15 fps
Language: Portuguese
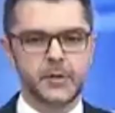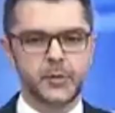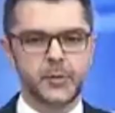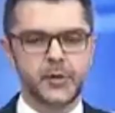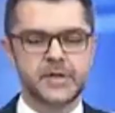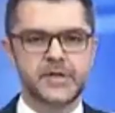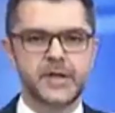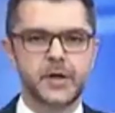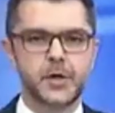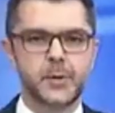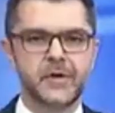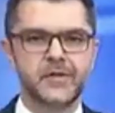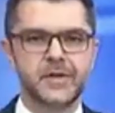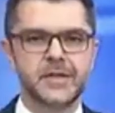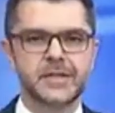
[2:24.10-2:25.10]
Pois é, como
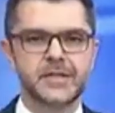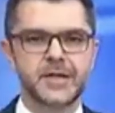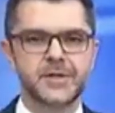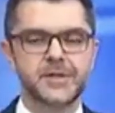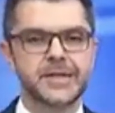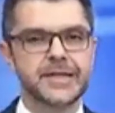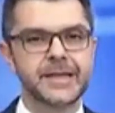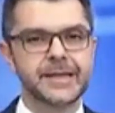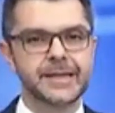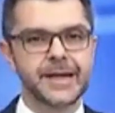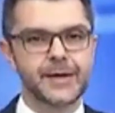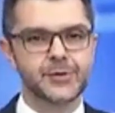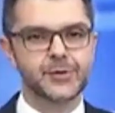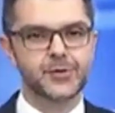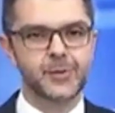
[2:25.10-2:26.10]
a Vanessa disse, quem está
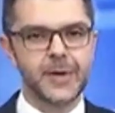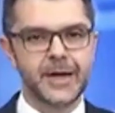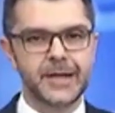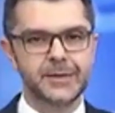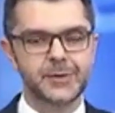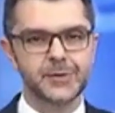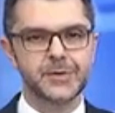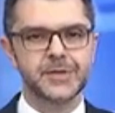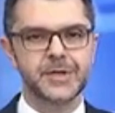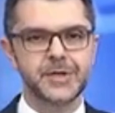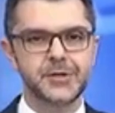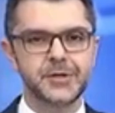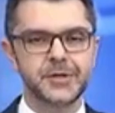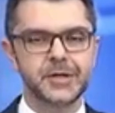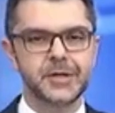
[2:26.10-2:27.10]
acostumado não
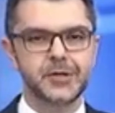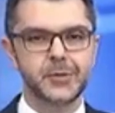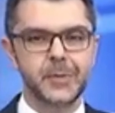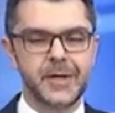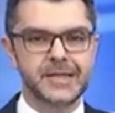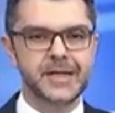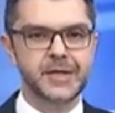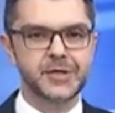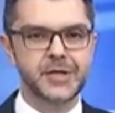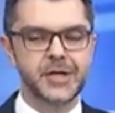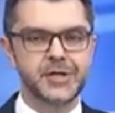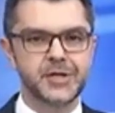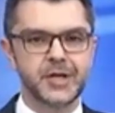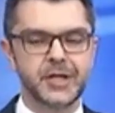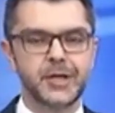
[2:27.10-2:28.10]
sente tanto, mas a
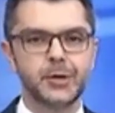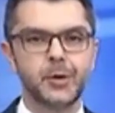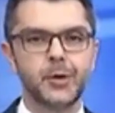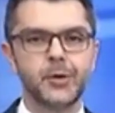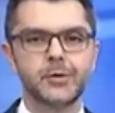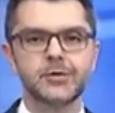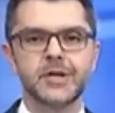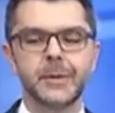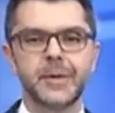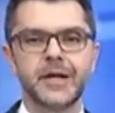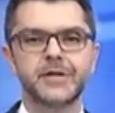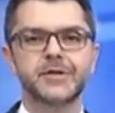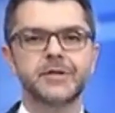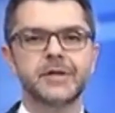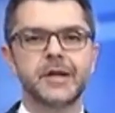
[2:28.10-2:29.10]
gente aqui longe, a
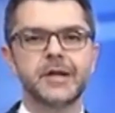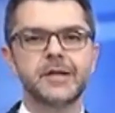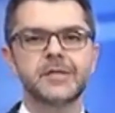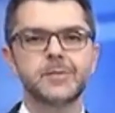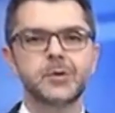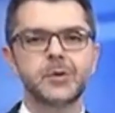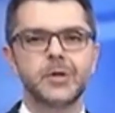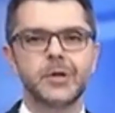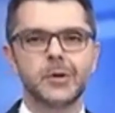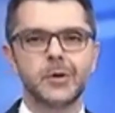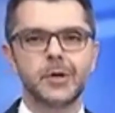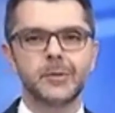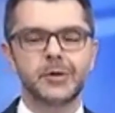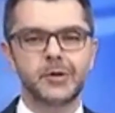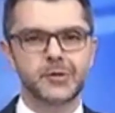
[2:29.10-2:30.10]
mais de 3 mil
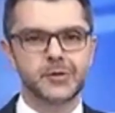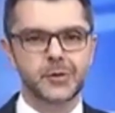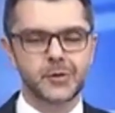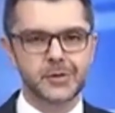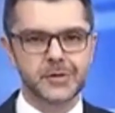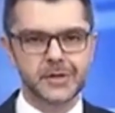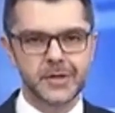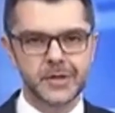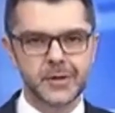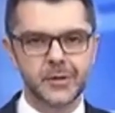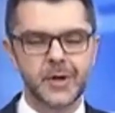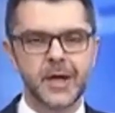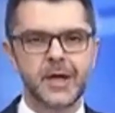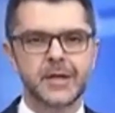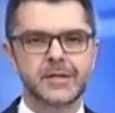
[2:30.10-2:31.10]
quilômetros, conseguiu
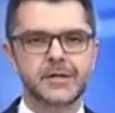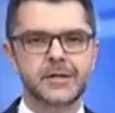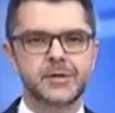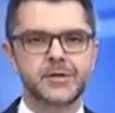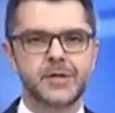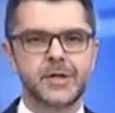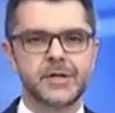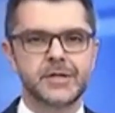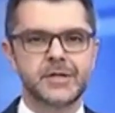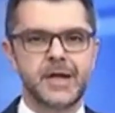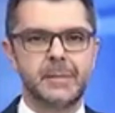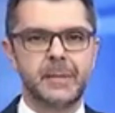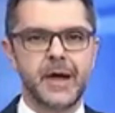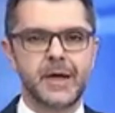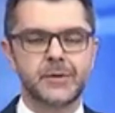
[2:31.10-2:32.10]
sentir esse
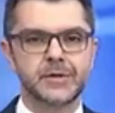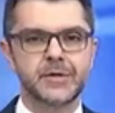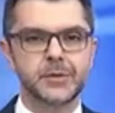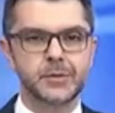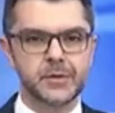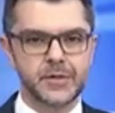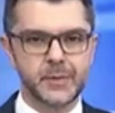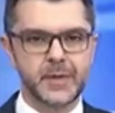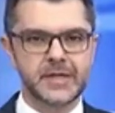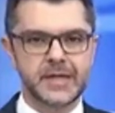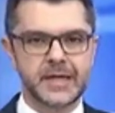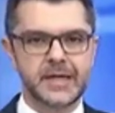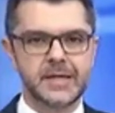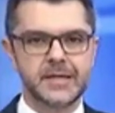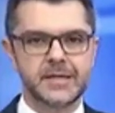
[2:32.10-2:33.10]
abalo. Segundo
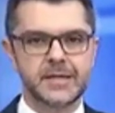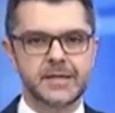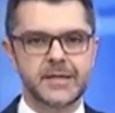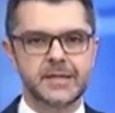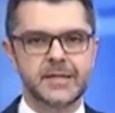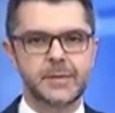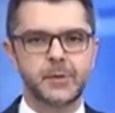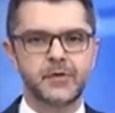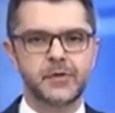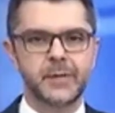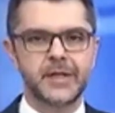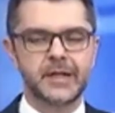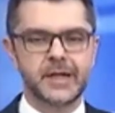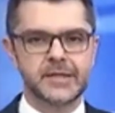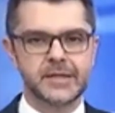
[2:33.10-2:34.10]
especialistas, essa
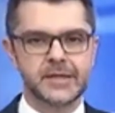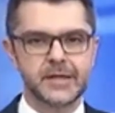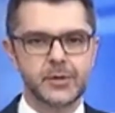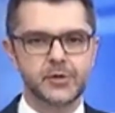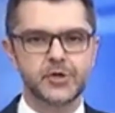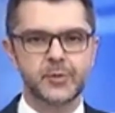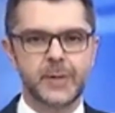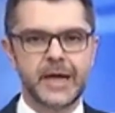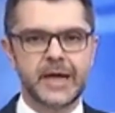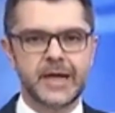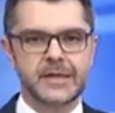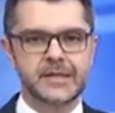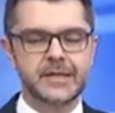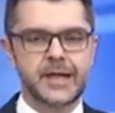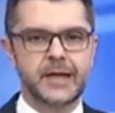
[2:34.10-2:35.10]
movimentação de
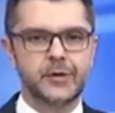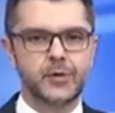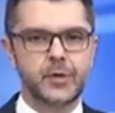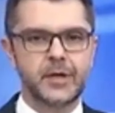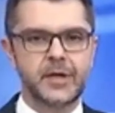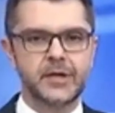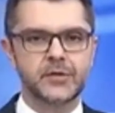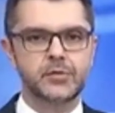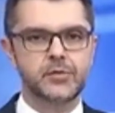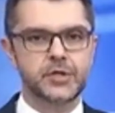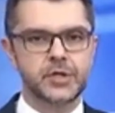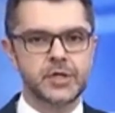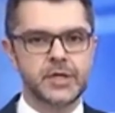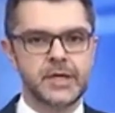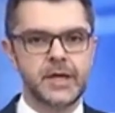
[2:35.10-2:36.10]
placas tectônicas no
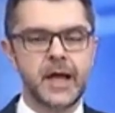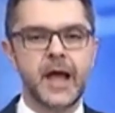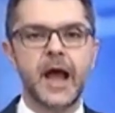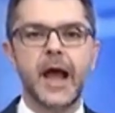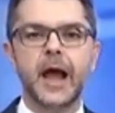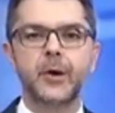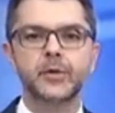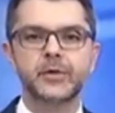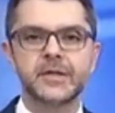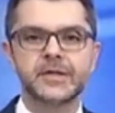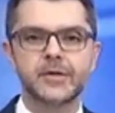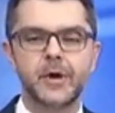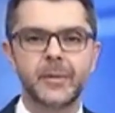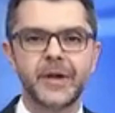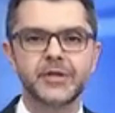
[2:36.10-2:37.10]
Chile
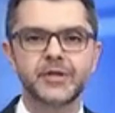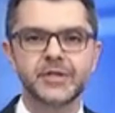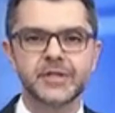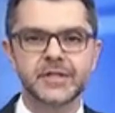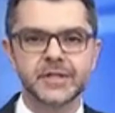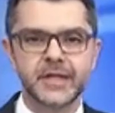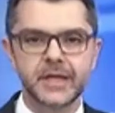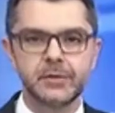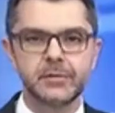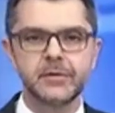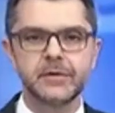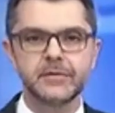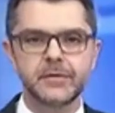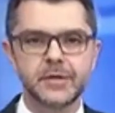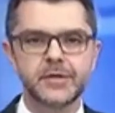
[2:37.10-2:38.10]
aconteceu a mais de
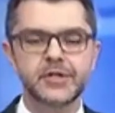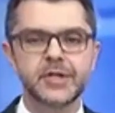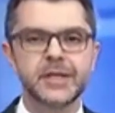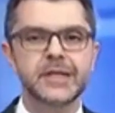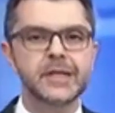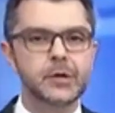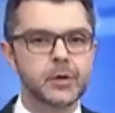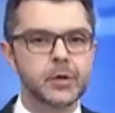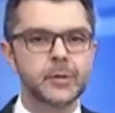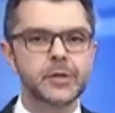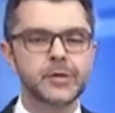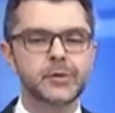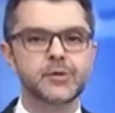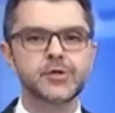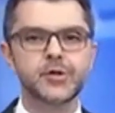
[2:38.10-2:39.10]
120
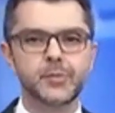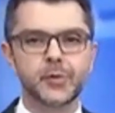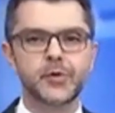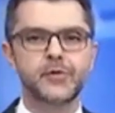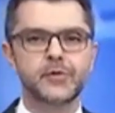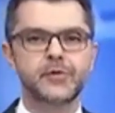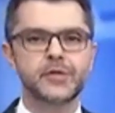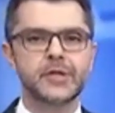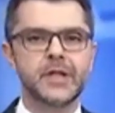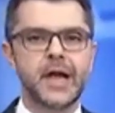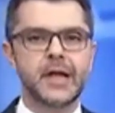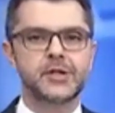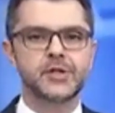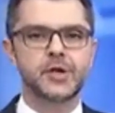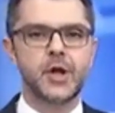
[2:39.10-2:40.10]
quilômetros de
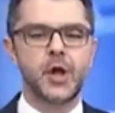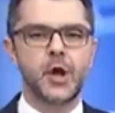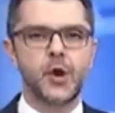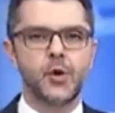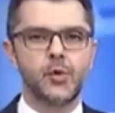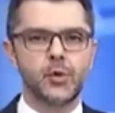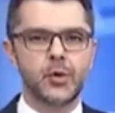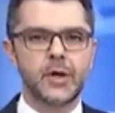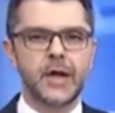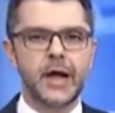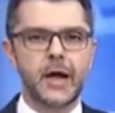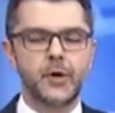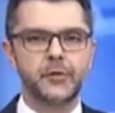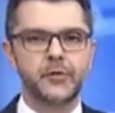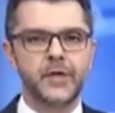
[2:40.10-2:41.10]
profundidade. O
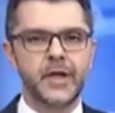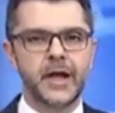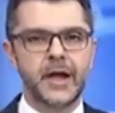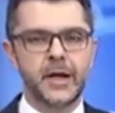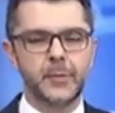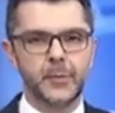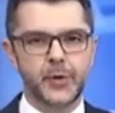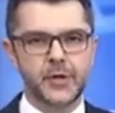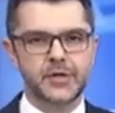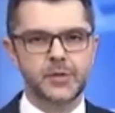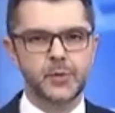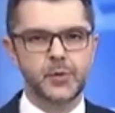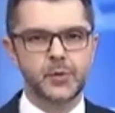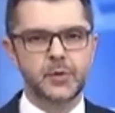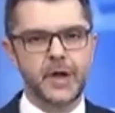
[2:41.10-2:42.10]
local fica
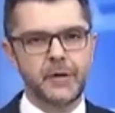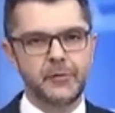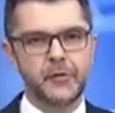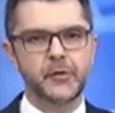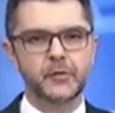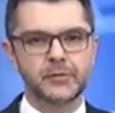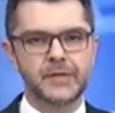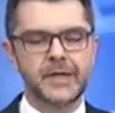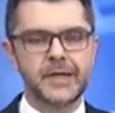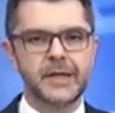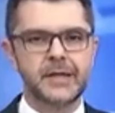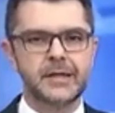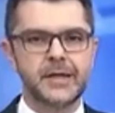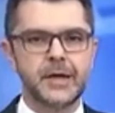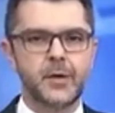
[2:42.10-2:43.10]
próximo à
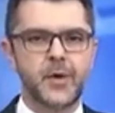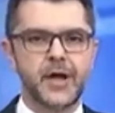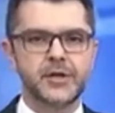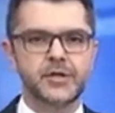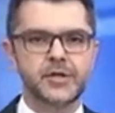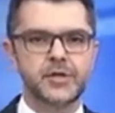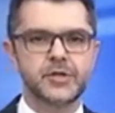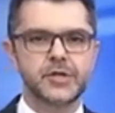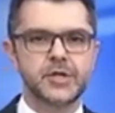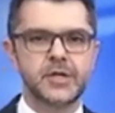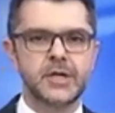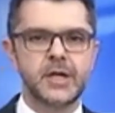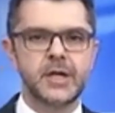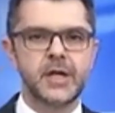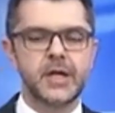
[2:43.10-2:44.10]
fronteira né, com a
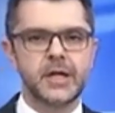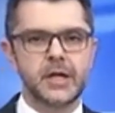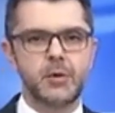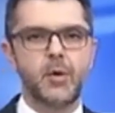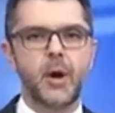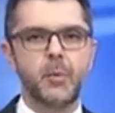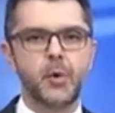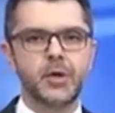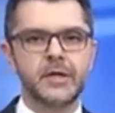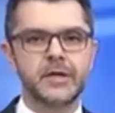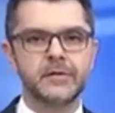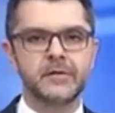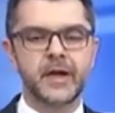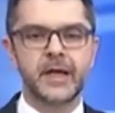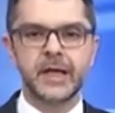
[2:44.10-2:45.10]
Argentina e com a
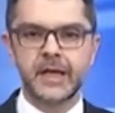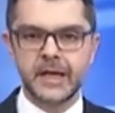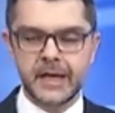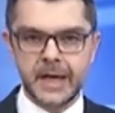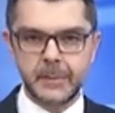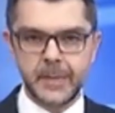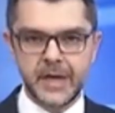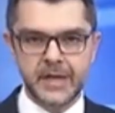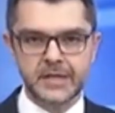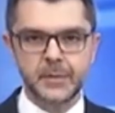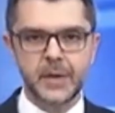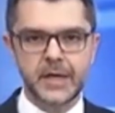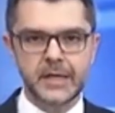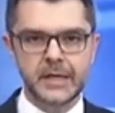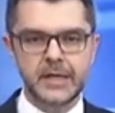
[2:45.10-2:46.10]
Bolívia, e na
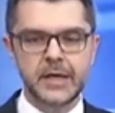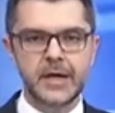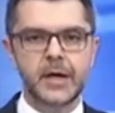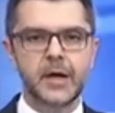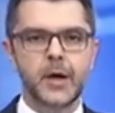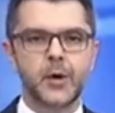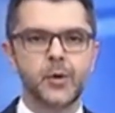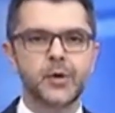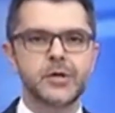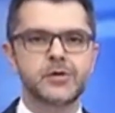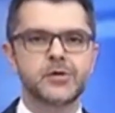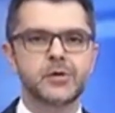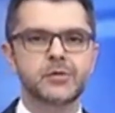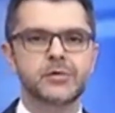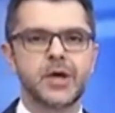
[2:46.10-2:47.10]
mesma linha
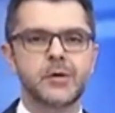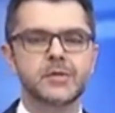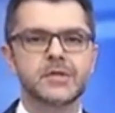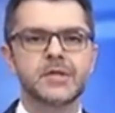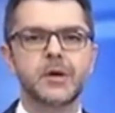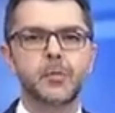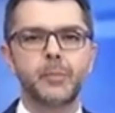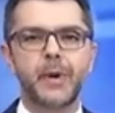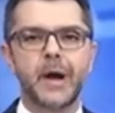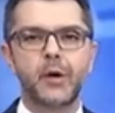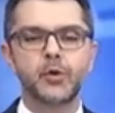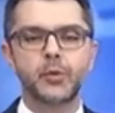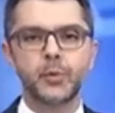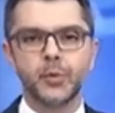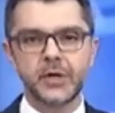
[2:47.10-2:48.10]
horizontal de São
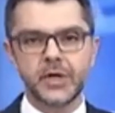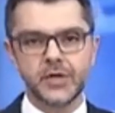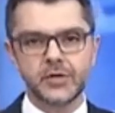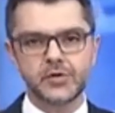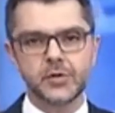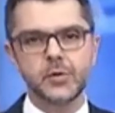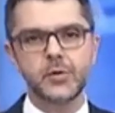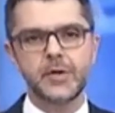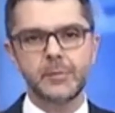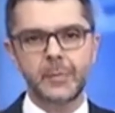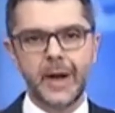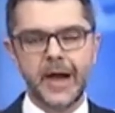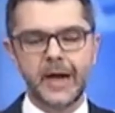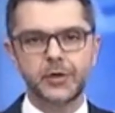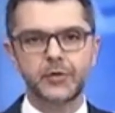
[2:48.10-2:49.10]
Paulo. Por isso, o
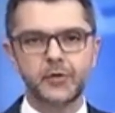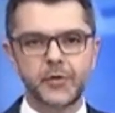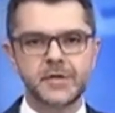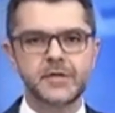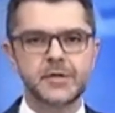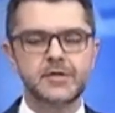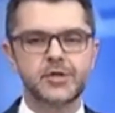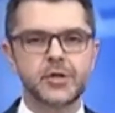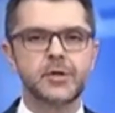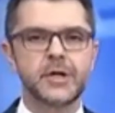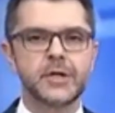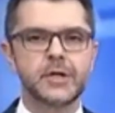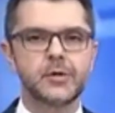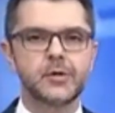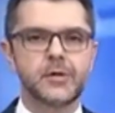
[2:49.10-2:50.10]
impacto foi sentido
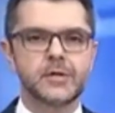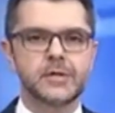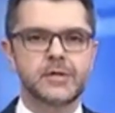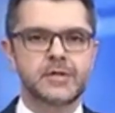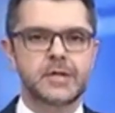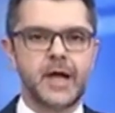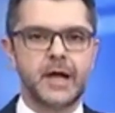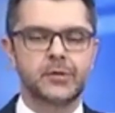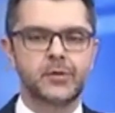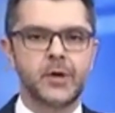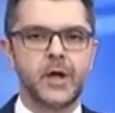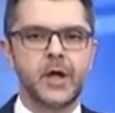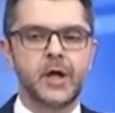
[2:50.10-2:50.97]
aqui no nosso estado.